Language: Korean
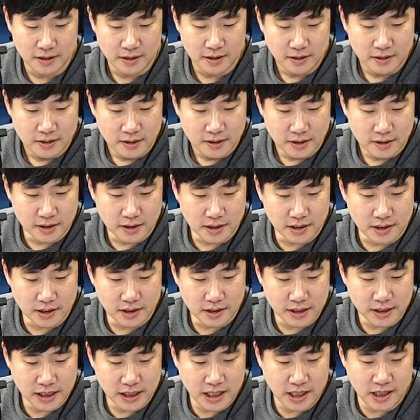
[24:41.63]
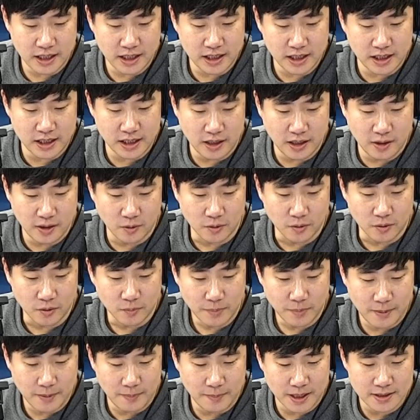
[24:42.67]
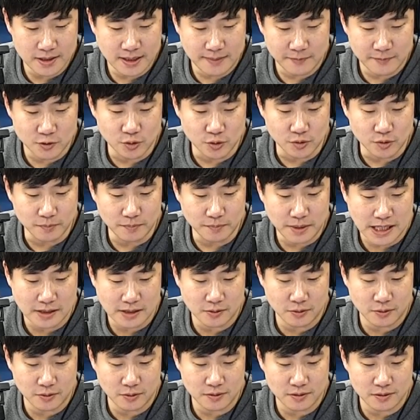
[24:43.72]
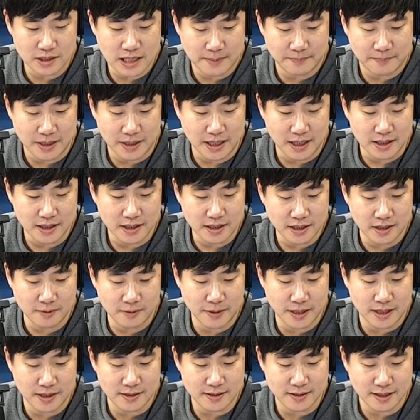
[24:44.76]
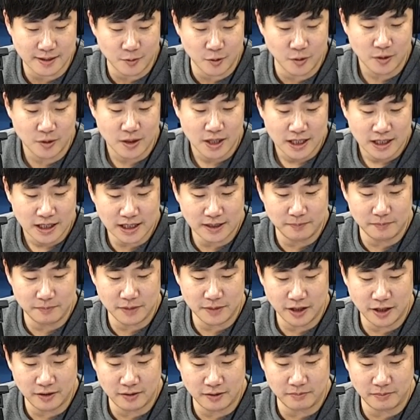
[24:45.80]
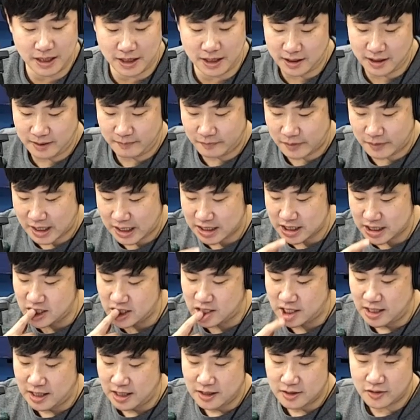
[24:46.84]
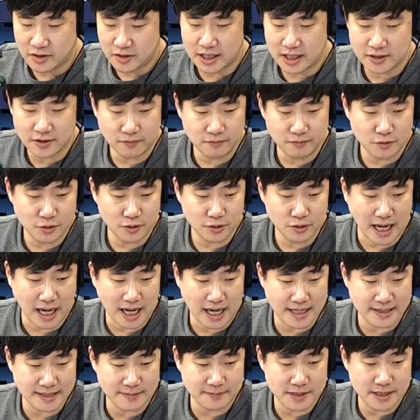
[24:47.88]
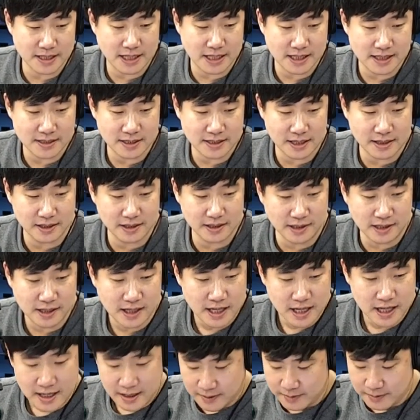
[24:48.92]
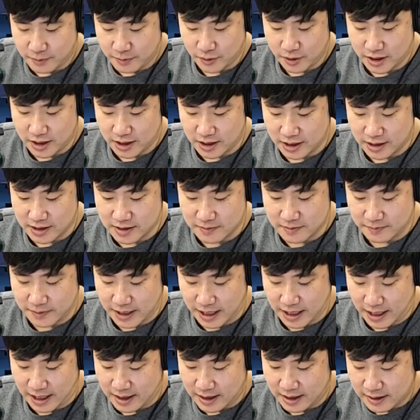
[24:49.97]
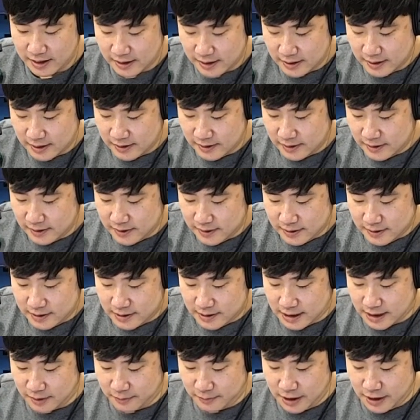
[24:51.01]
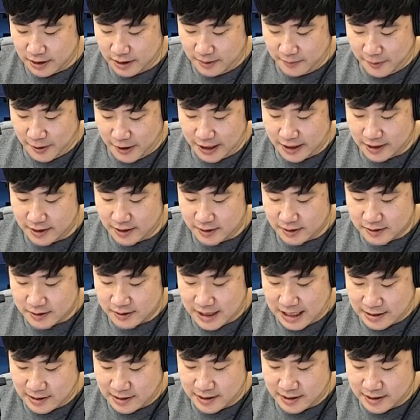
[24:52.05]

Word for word: 어, 1215, 8839, 8048, 1835 김현민님까지 저희가 선물로 닭가슴살 세트를 보내드리겠습니다. 자 그러면 이번엔 자체